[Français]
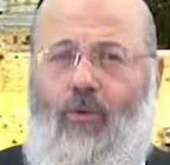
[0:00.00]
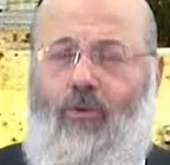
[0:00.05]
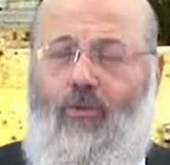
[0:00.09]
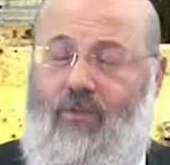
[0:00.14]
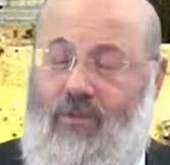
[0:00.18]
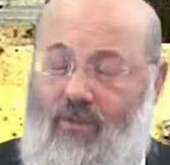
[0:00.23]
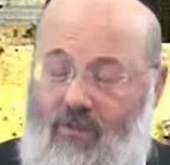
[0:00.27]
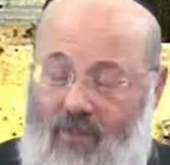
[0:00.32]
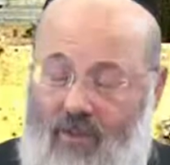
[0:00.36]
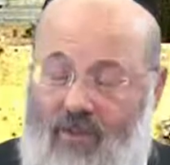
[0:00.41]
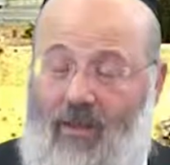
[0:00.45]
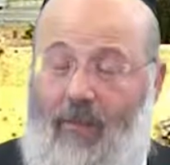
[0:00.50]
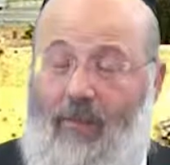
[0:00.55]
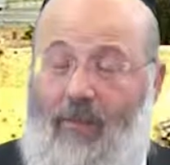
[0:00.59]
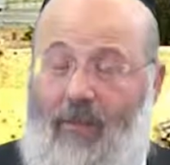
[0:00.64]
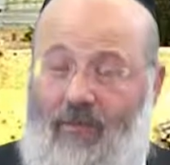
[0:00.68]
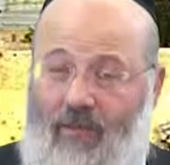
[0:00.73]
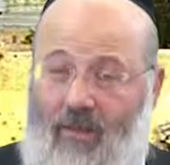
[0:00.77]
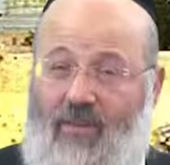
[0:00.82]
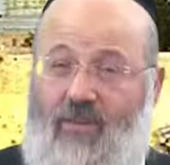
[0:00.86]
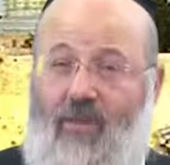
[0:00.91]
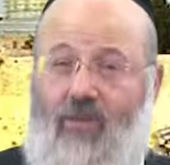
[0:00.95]
Vous savez que c'est pas
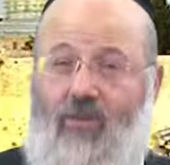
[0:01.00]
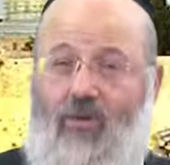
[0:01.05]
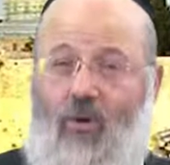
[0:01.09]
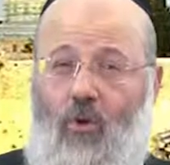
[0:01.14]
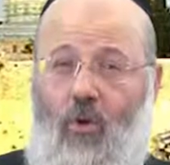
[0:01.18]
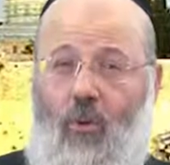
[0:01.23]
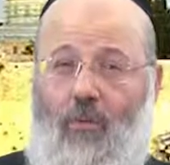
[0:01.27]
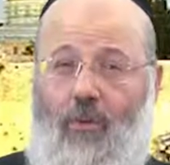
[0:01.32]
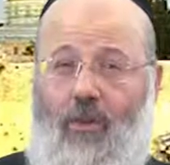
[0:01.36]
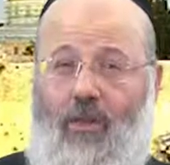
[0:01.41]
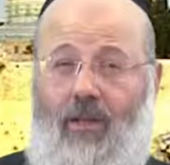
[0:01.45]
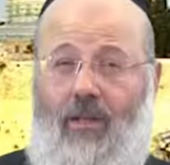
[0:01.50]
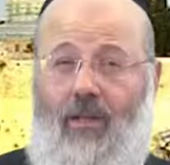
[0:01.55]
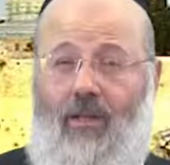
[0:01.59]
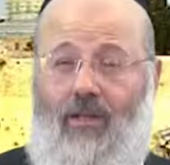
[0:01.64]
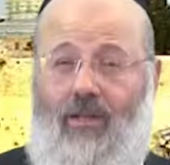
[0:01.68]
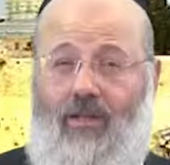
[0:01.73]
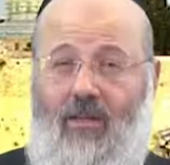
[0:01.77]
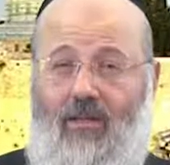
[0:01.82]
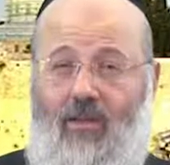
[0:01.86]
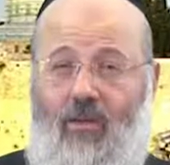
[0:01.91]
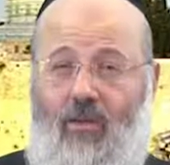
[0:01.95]
facile de s'occuper des
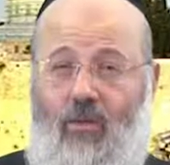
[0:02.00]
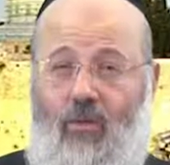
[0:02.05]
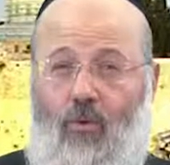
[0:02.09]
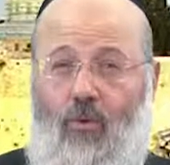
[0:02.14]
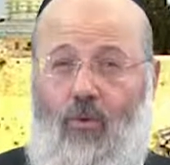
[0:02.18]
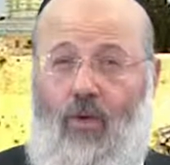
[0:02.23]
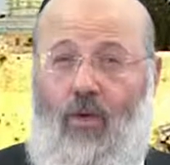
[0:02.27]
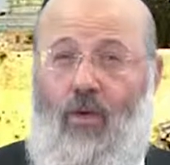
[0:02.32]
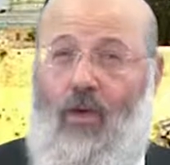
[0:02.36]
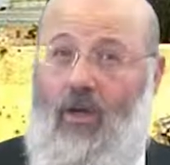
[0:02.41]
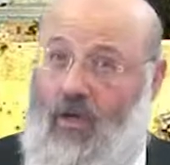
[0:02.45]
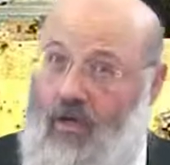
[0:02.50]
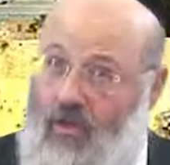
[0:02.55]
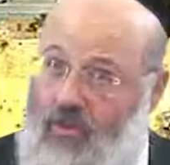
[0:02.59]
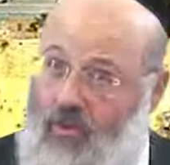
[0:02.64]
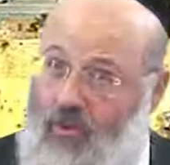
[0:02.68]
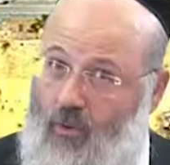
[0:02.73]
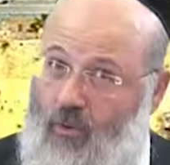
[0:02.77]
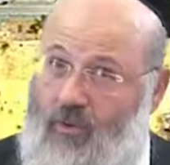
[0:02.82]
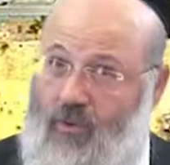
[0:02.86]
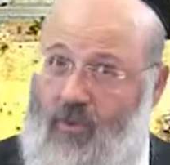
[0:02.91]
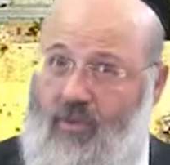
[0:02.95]
nécessiteux. ils
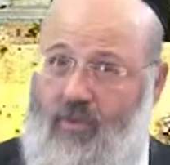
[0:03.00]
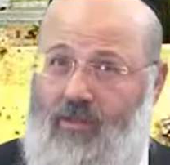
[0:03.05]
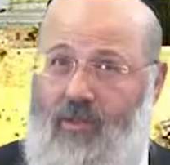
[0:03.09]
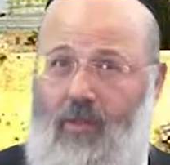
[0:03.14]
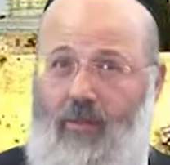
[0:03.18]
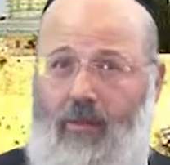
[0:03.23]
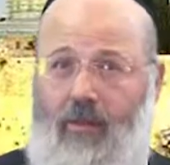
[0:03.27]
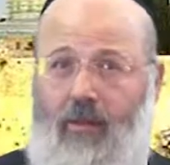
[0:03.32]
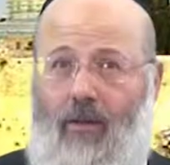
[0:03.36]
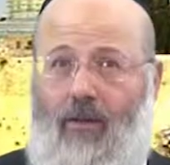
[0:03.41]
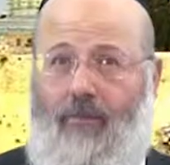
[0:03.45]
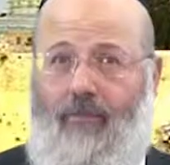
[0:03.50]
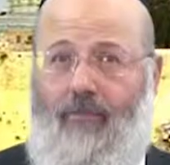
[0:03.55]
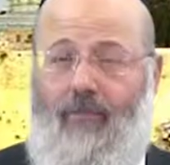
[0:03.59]
sont sensibles.